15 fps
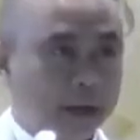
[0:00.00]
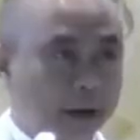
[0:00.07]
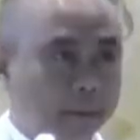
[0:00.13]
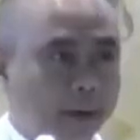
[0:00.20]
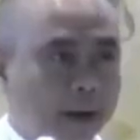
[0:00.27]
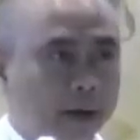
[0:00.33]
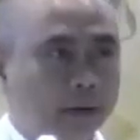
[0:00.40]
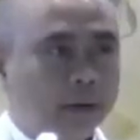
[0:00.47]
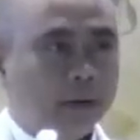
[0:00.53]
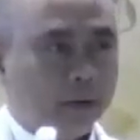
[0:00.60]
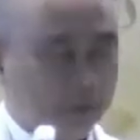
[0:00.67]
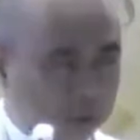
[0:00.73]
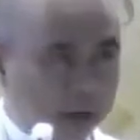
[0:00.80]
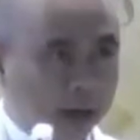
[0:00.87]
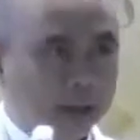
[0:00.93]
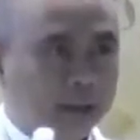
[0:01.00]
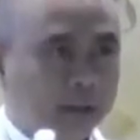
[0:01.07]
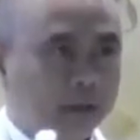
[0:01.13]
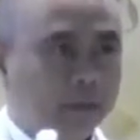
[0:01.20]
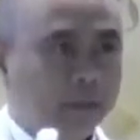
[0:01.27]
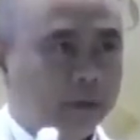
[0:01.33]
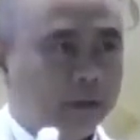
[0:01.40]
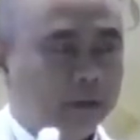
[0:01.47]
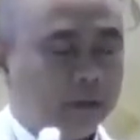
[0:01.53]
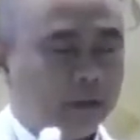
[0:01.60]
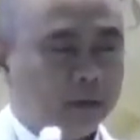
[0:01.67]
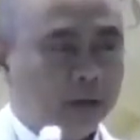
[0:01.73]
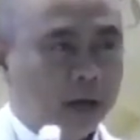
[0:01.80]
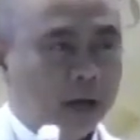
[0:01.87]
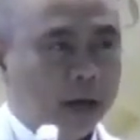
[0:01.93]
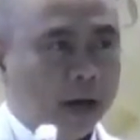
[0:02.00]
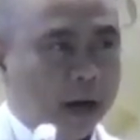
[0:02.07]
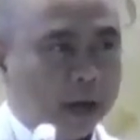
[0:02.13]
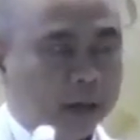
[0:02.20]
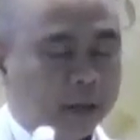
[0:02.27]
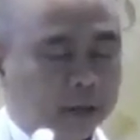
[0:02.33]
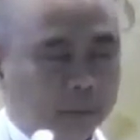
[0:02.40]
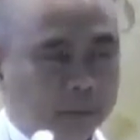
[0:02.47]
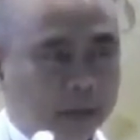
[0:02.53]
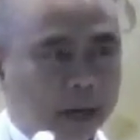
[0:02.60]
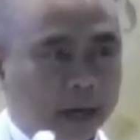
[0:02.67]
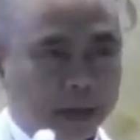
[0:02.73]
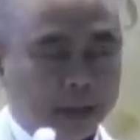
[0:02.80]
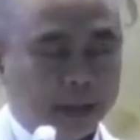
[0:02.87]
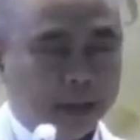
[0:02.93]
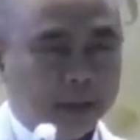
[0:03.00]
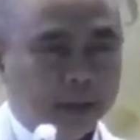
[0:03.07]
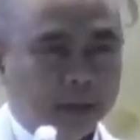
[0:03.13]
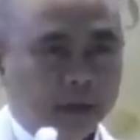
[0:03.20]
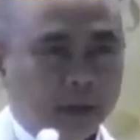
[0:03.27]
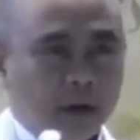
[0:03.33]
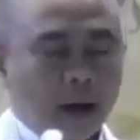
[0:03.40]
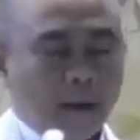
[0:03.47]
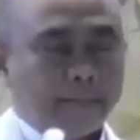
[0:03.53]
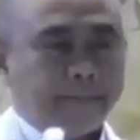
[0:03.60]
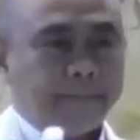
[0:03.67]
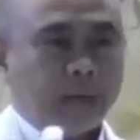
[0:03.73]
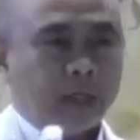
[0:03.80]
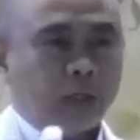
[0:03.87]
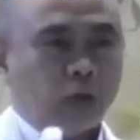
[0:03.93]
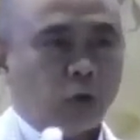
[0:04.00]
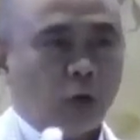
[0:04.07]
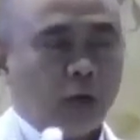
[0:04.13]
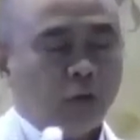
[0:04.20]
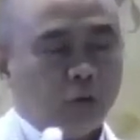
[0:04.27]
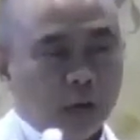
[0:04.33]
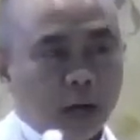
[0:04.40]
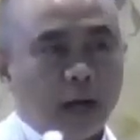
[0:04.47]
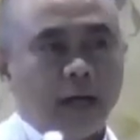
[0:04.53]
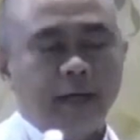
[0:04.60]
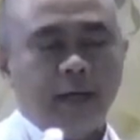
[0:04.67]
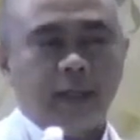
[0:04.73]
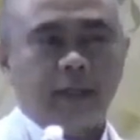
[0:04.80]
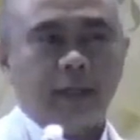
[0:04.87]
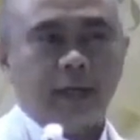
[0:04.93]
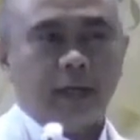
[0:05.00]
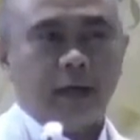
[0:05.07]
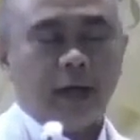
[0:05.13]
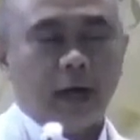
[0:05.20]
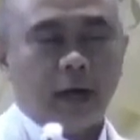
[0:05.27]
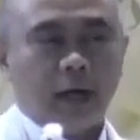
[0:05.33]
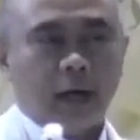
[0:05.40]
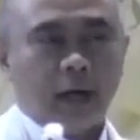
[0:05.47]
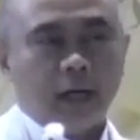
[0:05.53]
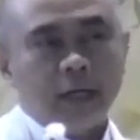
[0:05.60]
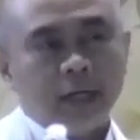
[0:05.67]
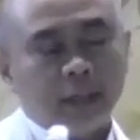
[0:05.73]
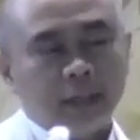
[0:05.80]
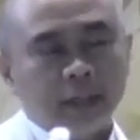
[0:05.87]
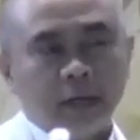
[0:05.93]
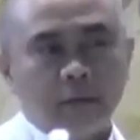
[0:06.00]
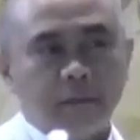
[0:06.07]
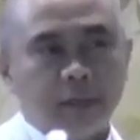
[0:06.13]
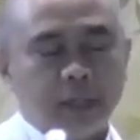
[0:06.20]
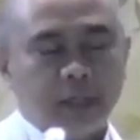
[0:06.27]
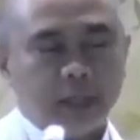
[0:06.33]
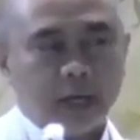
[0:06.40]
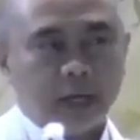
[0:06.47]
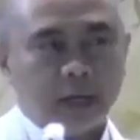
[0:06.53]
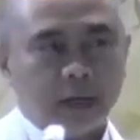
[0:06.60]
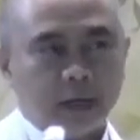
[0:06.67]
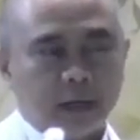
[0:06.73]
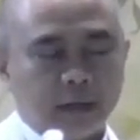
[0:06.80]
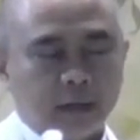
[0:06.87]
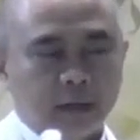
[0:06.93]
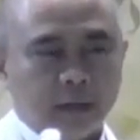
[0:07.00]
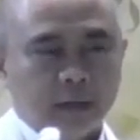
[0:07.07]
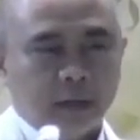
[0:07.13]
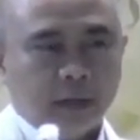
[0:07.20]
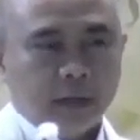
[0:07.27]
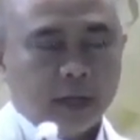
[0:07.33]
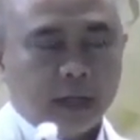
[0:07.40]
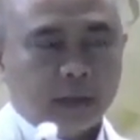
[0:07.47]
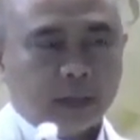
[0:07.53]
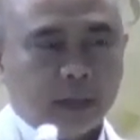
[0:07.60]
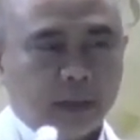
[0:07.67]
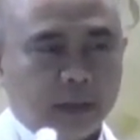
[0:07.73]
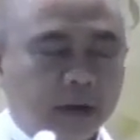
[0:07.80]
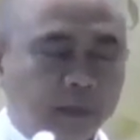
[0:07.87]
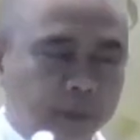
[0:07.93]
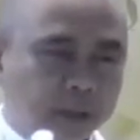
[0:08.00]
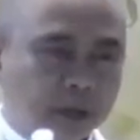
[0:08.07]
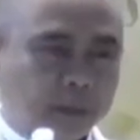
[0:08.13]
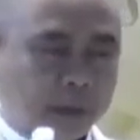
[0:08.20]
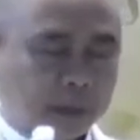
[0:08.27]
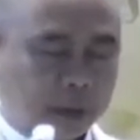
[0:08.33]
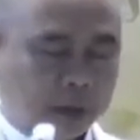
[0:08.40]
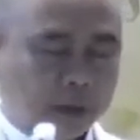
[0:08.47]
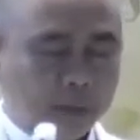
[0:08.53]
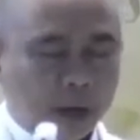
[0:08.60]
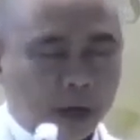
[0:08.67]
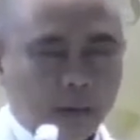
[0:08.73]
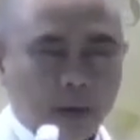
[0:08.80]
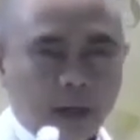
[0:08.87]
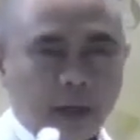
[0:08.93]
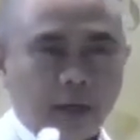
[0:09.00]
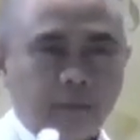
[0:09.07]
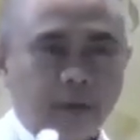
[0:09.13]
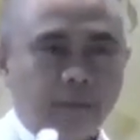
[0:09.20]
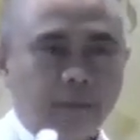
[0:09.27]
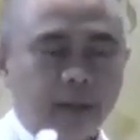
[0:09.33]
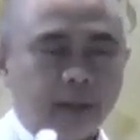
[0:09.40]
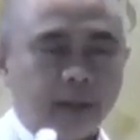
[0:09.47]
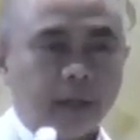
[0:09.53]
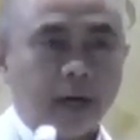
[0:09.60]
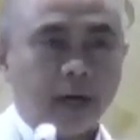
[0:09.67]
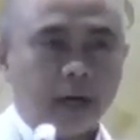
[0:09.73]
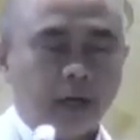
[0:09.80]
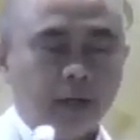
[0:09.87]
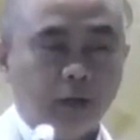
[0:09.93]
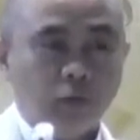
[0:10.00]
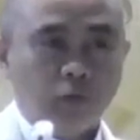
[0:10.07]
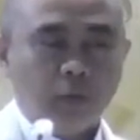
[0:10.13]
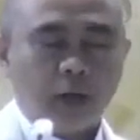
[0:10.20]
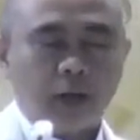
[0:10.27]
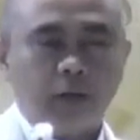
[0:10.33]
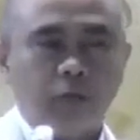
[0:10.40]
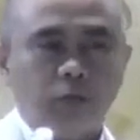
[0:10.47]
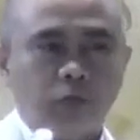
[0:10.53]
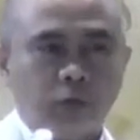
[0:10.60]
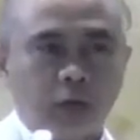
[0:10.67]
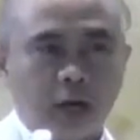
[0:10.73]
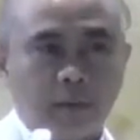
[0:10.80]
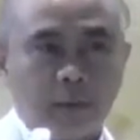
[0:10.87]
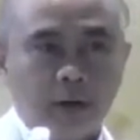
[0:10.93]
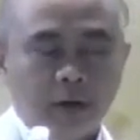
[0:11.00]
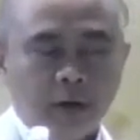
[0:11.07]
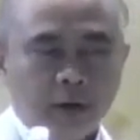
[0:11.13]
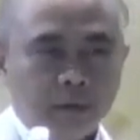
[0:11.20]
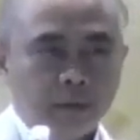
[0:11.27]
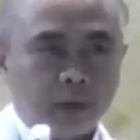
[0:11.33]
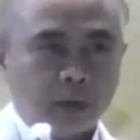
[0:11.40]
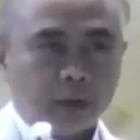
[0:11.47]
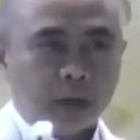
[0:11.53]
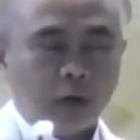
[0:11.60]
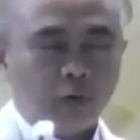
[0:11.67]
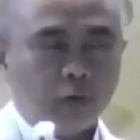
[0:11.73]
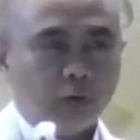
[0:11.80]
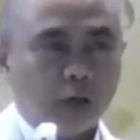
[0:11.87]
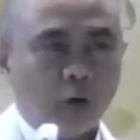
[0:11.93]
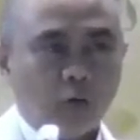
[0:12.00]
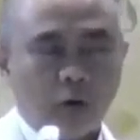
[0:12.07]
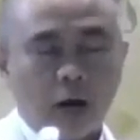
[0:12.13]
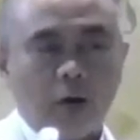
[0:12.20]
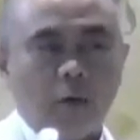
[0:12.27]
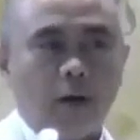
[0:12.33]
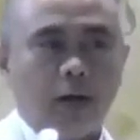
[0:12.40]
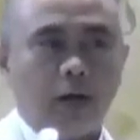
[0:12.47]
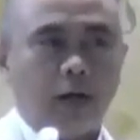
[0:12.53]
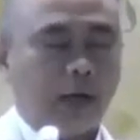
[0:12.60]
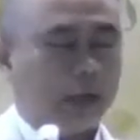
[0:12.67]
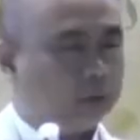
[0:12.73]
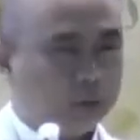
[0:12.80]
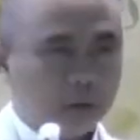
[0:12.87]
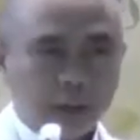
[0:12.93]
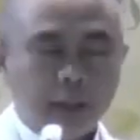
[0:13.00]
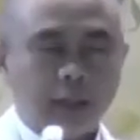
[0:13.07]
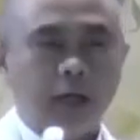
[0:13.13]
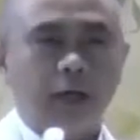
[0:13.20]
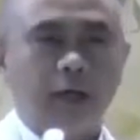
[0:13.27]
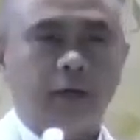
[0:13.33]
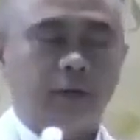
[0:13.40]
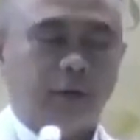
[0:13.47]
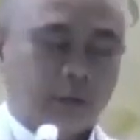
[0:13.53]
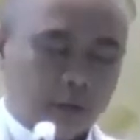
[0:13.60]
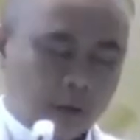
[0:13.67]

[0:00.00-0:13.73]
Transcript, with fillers: Kenapa? Ya nanti demi hari demi hari persoalan itu akan datang. Hal-hal yang tidak menyenangkan. Yang tadinya bisa pergi kemana-mana dengan bebas, sekarang di rumah terus selama bertahun-tahun awal, nggak sudah tinggal.